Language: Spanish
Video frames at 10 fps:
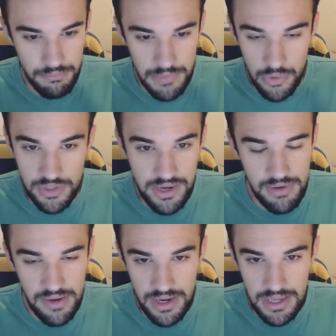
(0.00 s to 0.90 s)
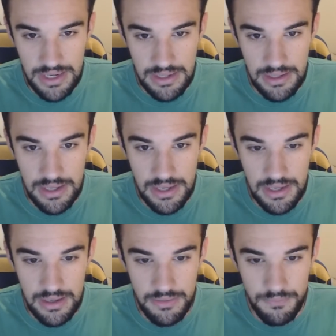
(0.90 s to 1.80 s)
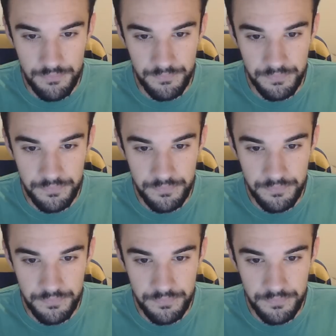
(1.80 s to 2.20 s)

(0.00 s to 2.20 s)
Me gustaría hablar del canal. Em,